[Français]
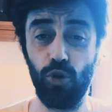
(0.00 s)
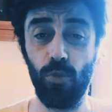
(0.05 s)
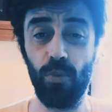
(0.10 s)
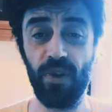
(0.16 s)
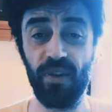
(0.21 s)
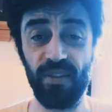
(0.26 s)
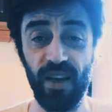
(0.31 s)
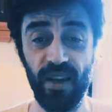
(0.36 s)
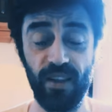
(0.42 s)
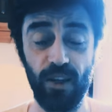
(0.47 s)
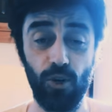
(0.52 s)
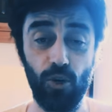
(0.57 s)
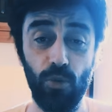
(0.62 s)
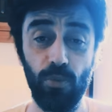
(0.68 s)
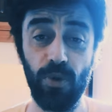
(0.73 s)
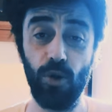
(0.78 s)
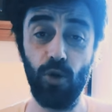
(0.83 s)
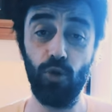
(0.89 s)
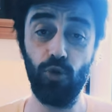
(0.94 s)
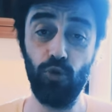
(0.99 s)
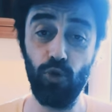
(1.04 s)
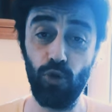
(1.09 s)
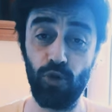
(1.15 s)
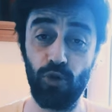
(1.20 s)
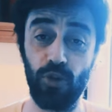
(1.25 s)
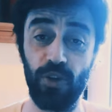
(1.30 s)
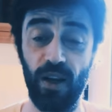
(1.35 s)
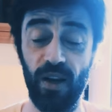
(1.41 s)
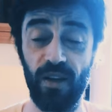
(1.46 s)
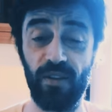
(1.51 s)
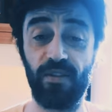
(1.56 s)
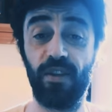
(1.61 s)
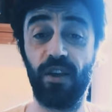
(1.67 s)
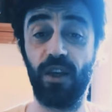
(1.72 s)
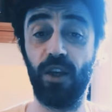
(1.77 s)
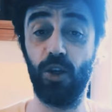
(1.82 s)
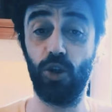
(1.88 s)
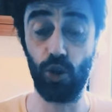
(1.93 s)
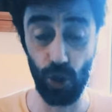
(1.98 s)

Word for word: 2007 et 2012 dans la série